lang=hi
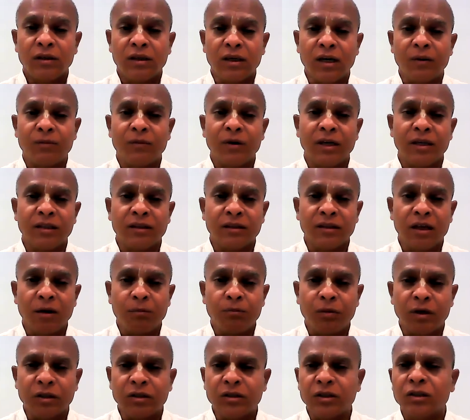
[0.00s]
क्या मैं
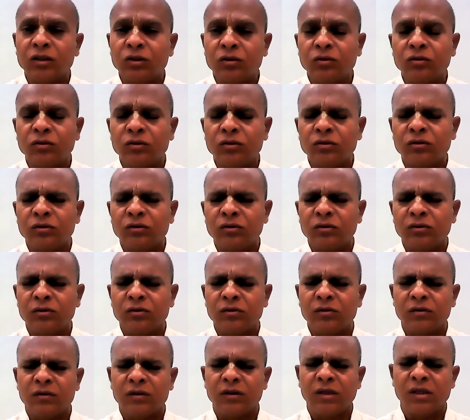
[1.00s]
इतना पतित हूं
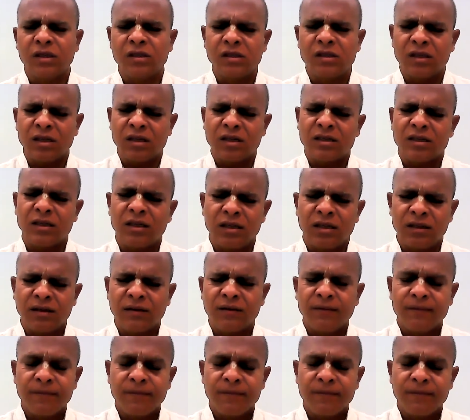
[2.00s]
इस तरह से